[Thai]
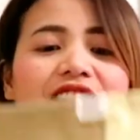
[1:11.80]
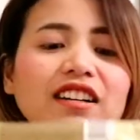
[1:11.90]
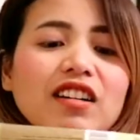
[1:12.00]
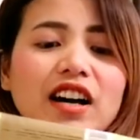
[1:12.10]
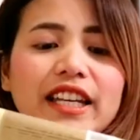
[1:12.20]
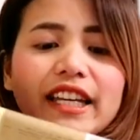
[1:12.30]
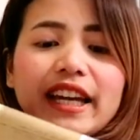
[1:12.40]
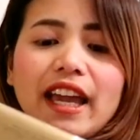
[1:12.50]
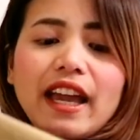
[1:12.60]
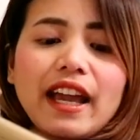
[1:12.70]
แล้วก็อันนี้
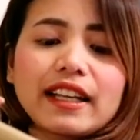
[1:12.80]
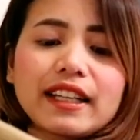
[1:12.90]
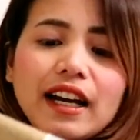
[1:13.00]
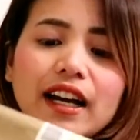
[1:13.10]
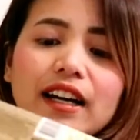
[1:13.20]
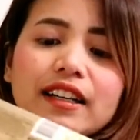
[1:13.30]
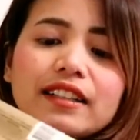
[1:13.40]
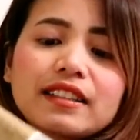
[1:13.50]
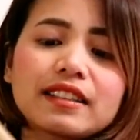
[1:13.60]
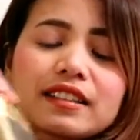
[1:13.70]
เค้กนะคะ
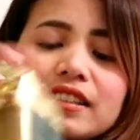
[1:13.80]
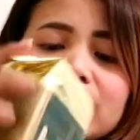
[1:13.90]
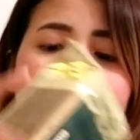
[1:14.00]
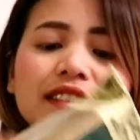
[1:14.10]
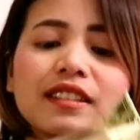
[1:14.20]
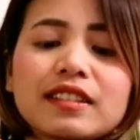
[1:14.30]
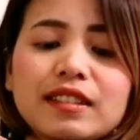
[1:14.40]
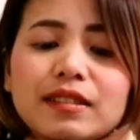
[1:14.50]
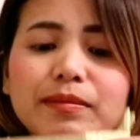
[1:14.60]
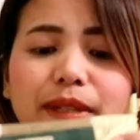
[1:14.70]

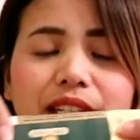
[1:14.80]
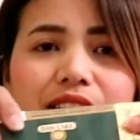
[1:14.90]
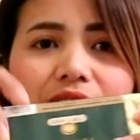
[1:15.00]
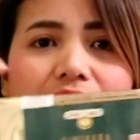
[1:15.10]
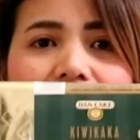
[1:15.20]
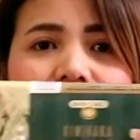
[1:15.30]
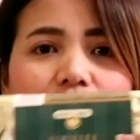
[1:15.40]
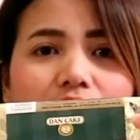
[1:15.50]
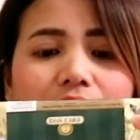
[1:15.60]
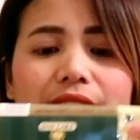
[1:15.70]
เป็นเค้กช็
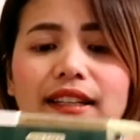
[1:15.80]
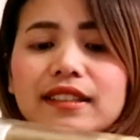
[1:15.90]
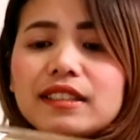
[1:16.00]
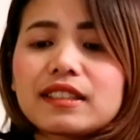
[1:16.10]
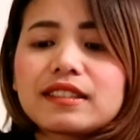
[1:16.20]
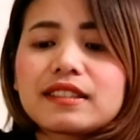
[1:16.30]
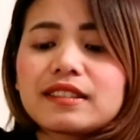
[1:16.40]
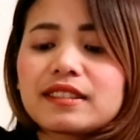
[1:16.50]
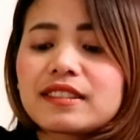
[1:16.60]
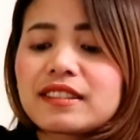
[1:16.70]
อกโกแลต
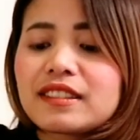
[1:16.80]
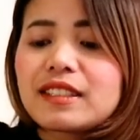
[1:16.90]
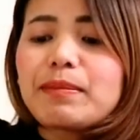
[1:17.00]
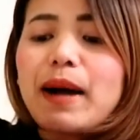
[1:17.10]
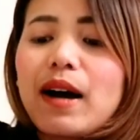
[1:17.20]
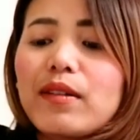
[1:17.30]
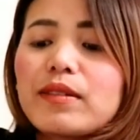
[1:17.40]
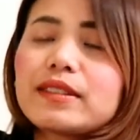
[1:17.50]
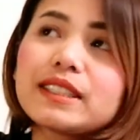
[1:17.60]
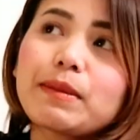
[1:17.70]
หรือเปล่า
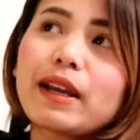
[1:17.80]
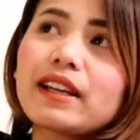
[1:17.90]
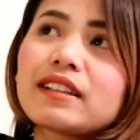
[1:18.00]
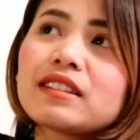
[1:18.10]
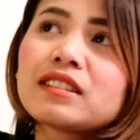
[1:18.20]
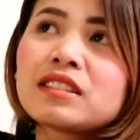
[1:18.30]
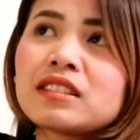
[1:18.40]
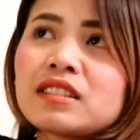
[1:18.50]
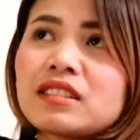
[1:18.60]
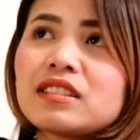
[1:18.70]
ใช่ไหม
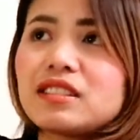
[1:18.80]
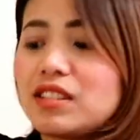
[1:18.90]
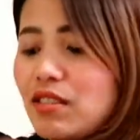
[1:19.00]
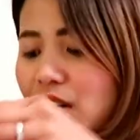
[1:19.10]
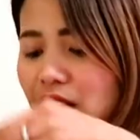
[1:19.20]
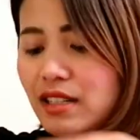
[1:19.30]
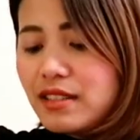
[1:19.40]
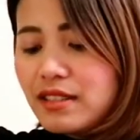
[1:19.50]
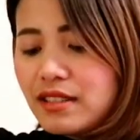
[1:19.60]
ช็อกโกแลต